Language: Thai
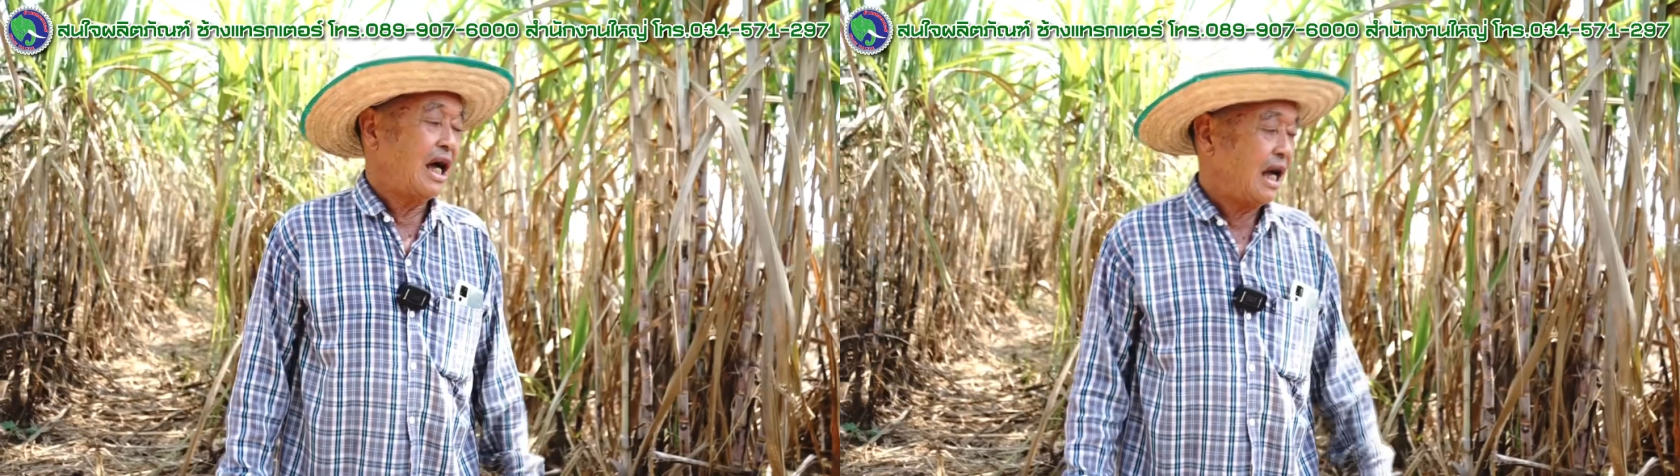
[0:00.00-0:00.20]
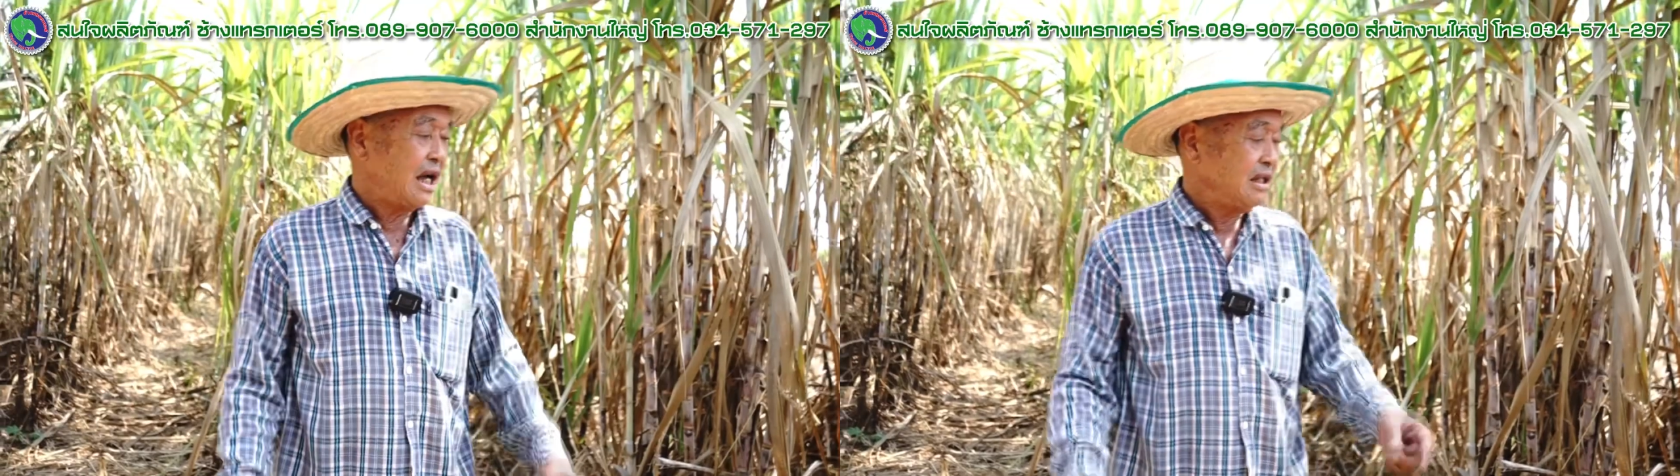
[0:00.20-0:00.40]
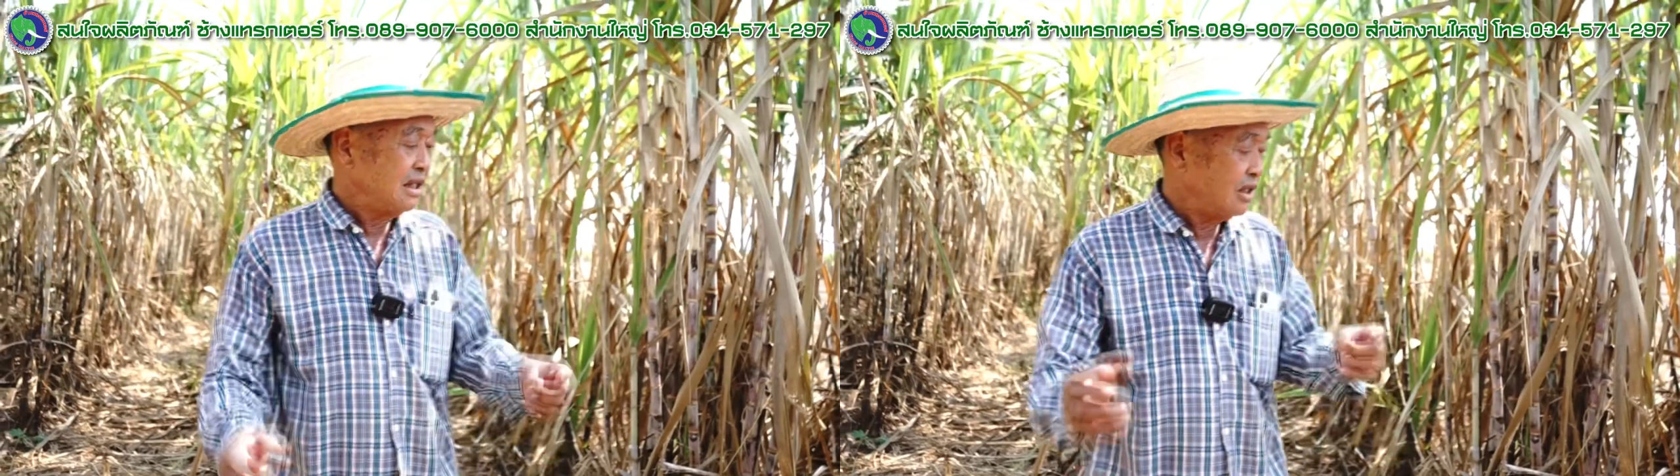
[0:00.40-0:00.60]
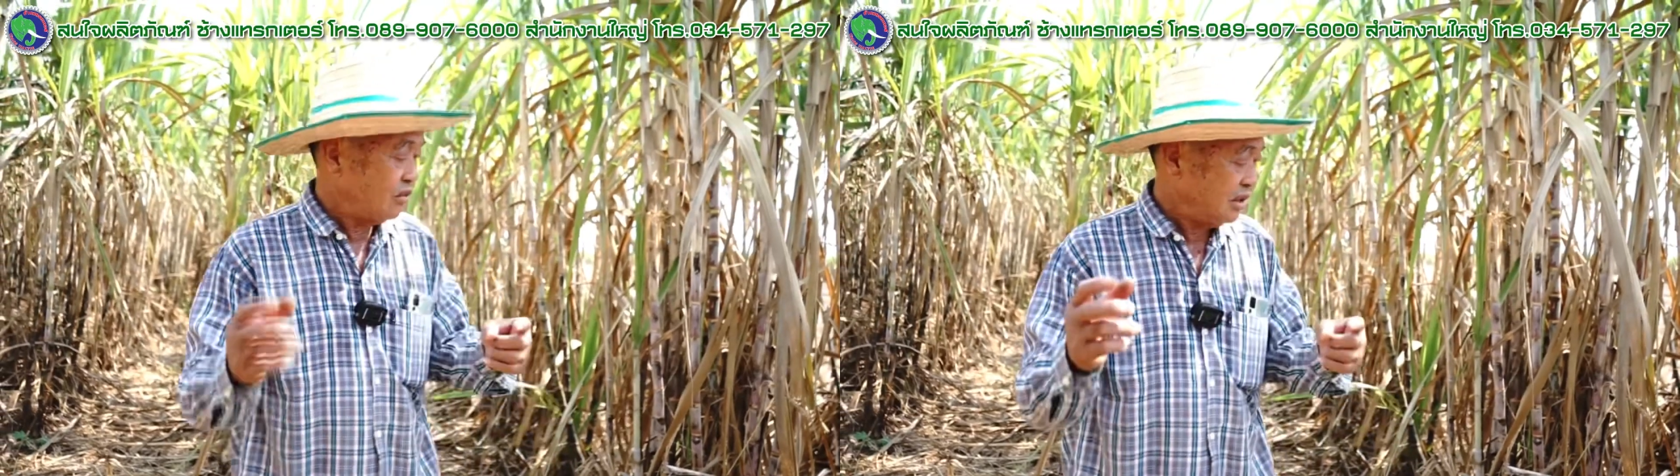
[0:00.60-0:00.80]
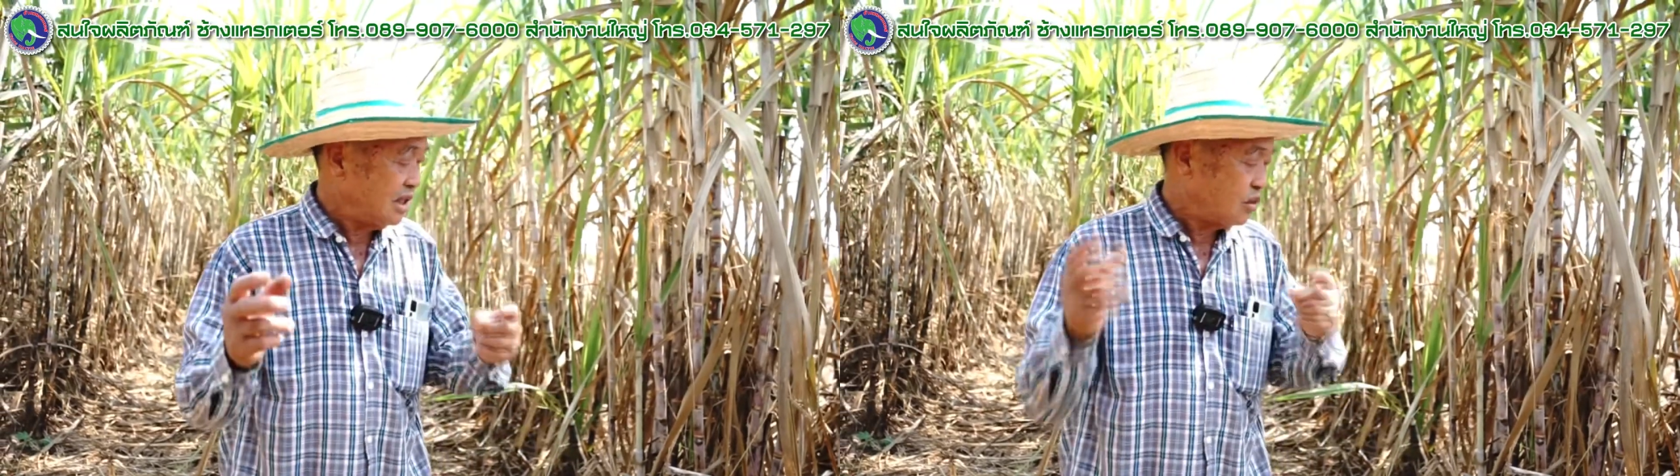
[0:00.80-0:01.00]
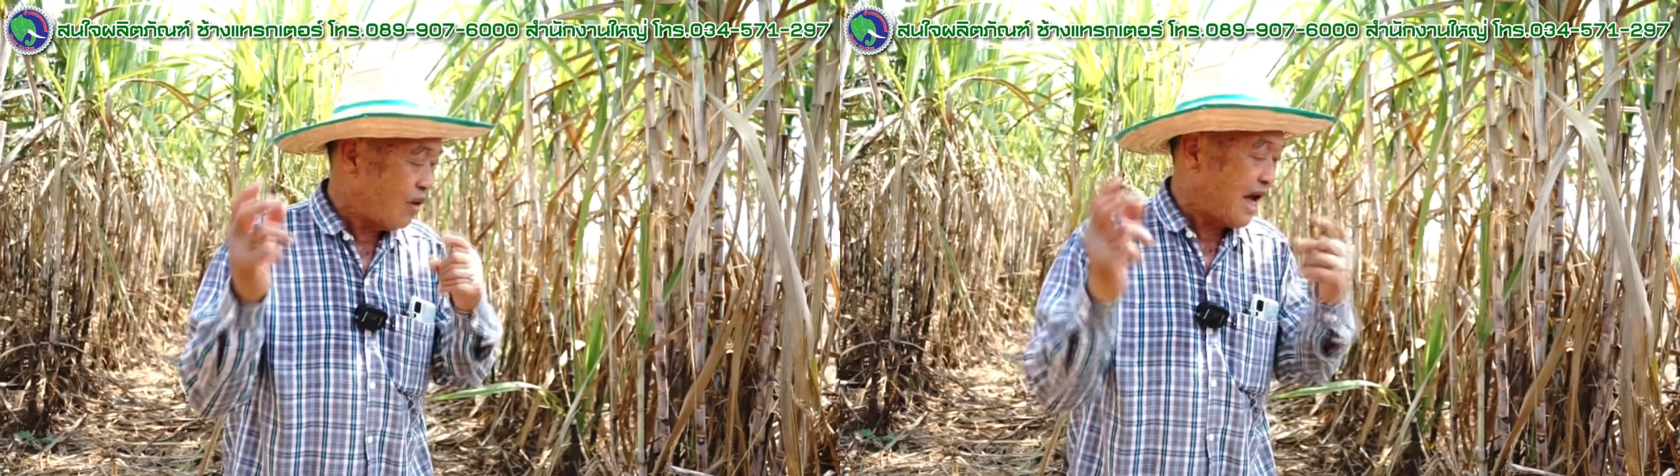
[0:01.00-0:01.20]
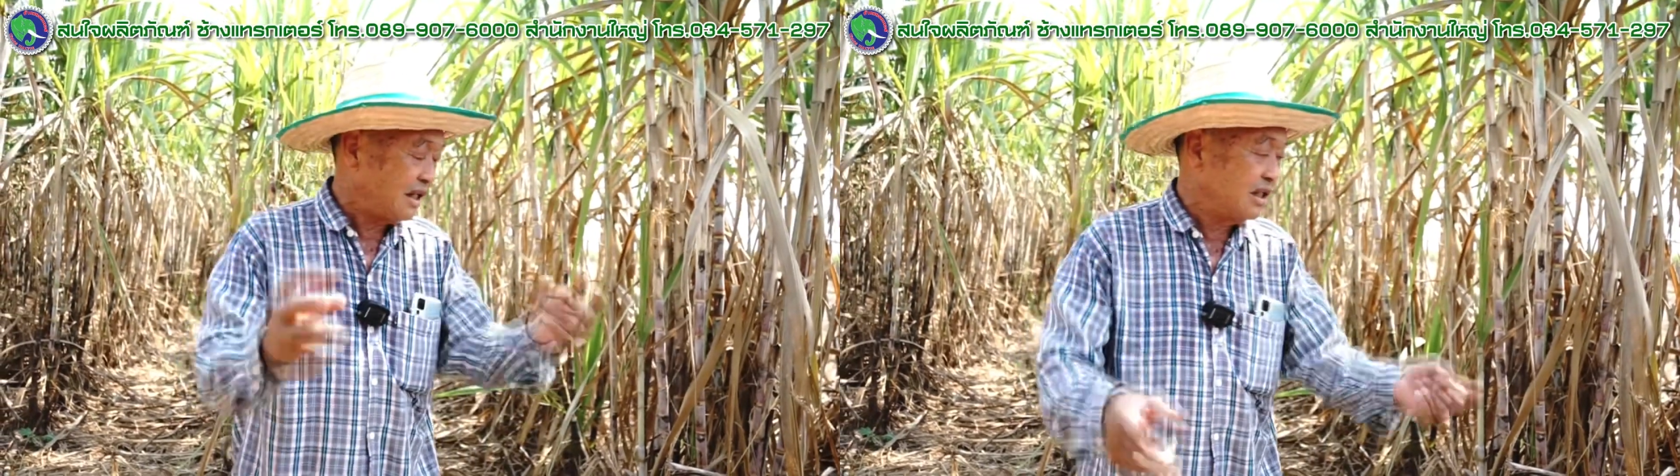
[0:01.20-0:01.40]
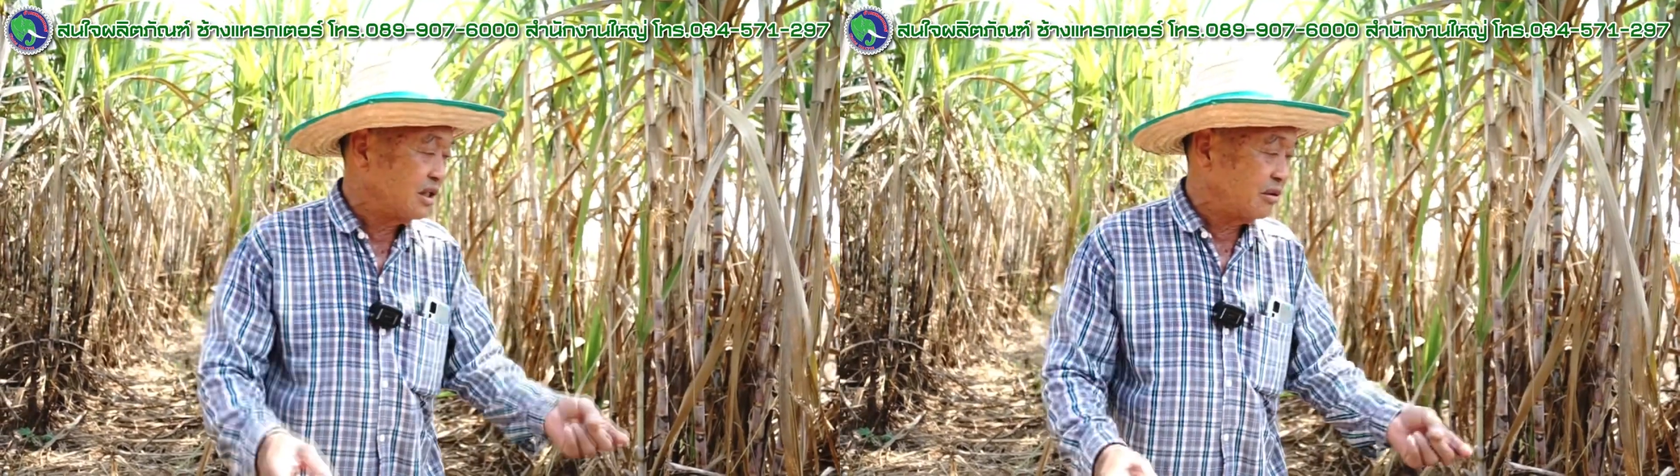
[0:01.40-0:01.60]
อ่าเรื่องเรื่องกว้าง
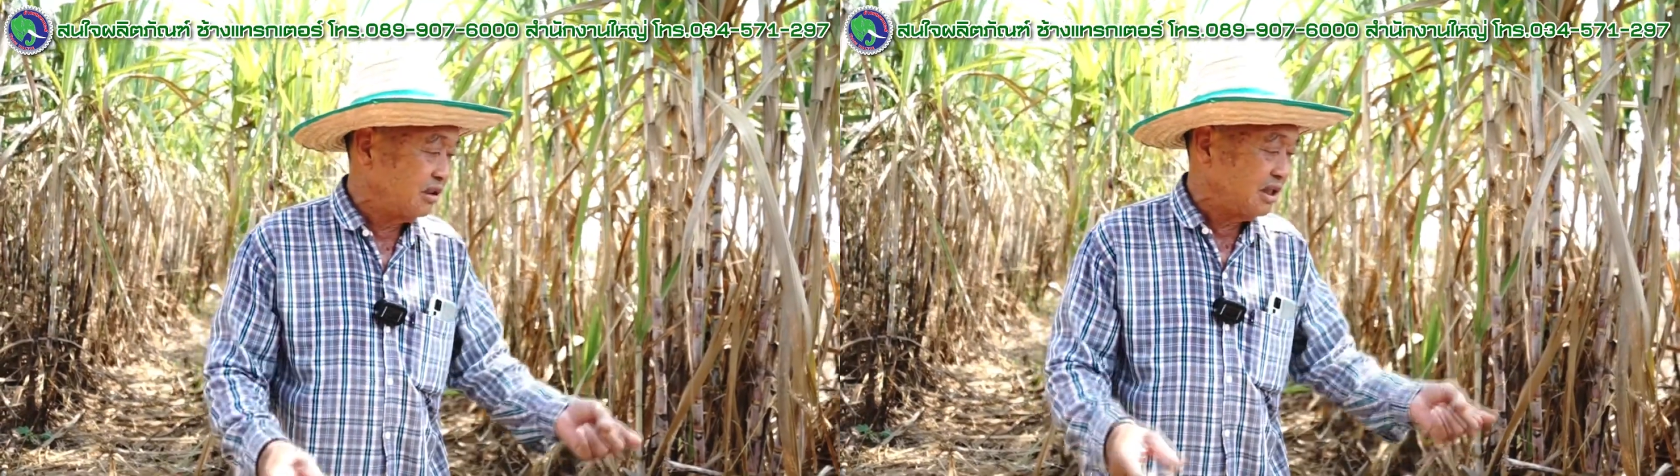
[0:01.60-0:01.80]
เรื่อง